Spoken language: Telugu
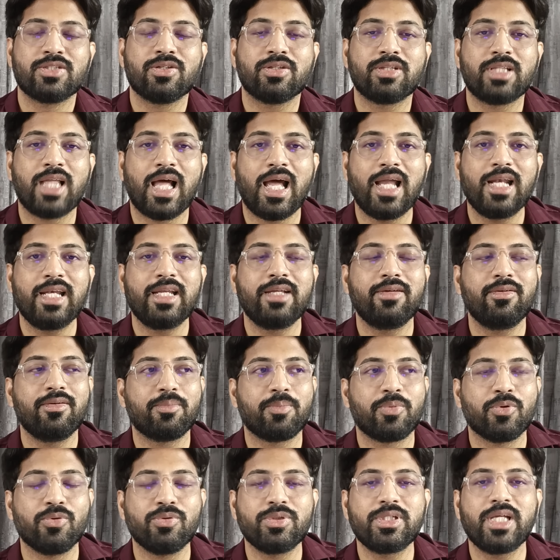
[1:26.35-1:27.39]
సో దాన్ని
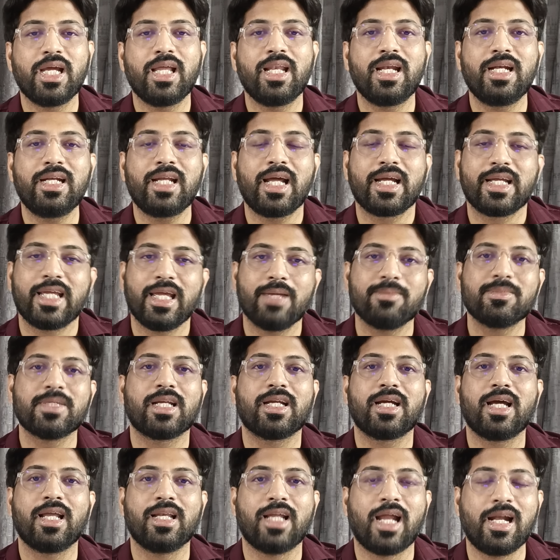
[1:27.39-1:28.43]
ప్రూవ్ చేయాలంటే ఆ గేమ్
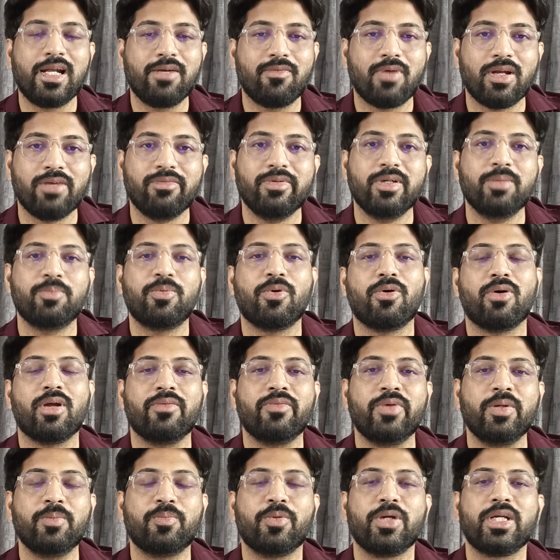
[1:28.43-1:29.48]
జరగాలి అంటే వాళ్ళు విడిపోవాలి
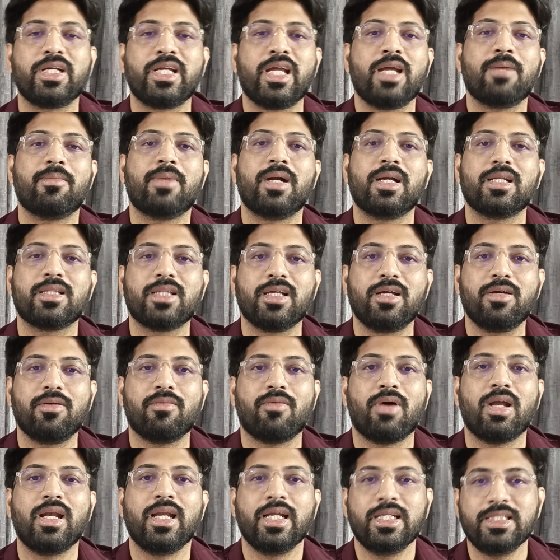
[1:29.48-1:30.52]
విడిపోయి గేమ్ ఆడితే
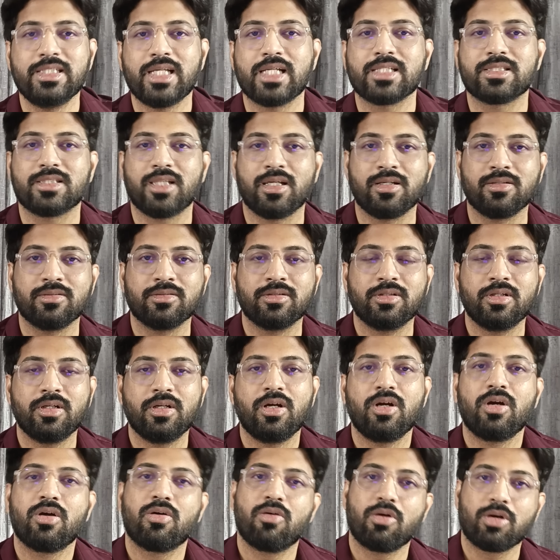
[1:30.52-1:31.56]
వాళ్ళు ఏం చేస్తారు
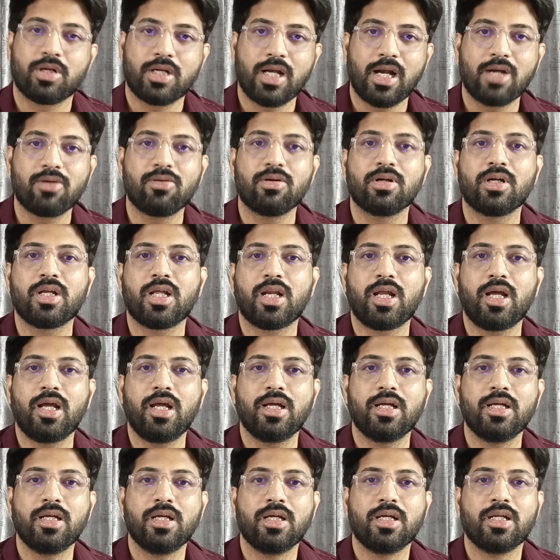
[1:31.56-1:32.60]
కొట్లాడుకుంటారా
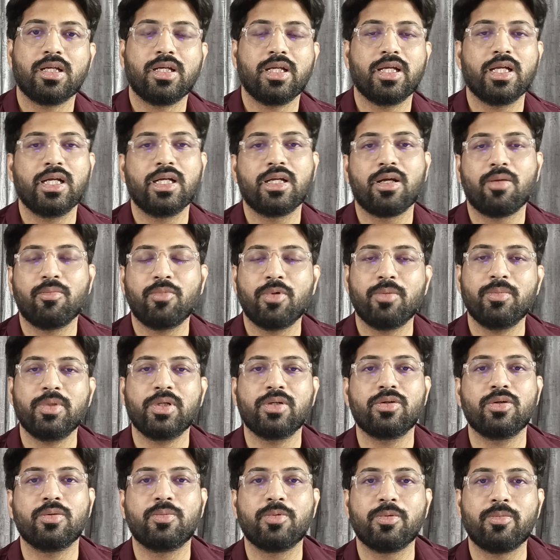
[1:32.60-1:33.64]
లేదంటే అమ్మో మీ
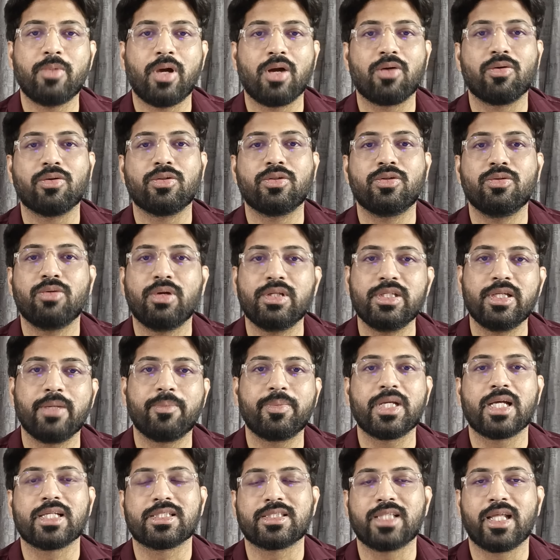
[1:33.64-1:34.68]
గ్రూపు మాకు వద్దు అని
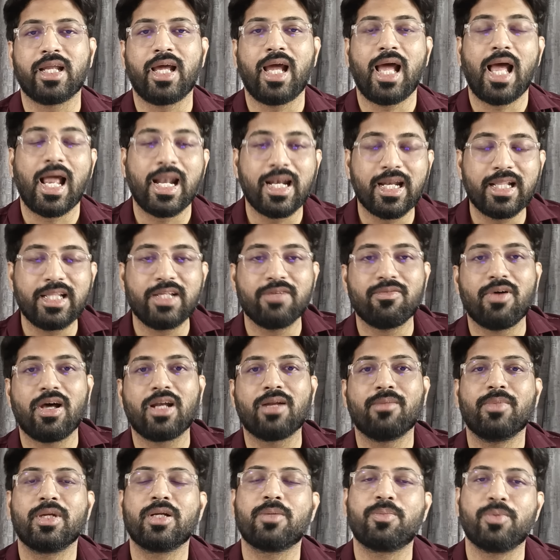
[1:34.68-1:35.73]
చెప్పి చేస్తారా అన్నది ఈ
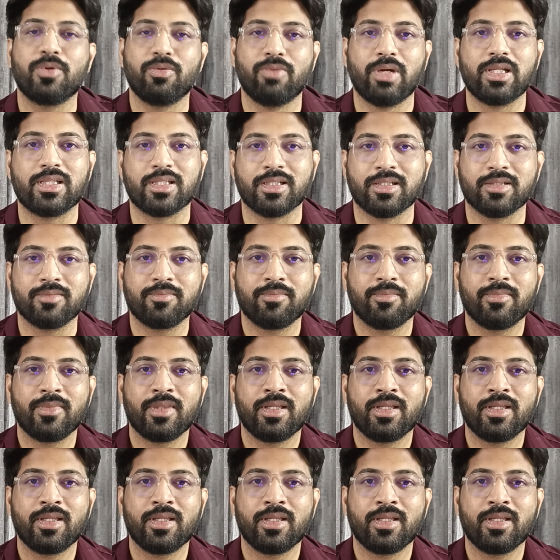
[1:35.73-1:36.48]
వారం మనకు ప్రూవ్ అవుతుంది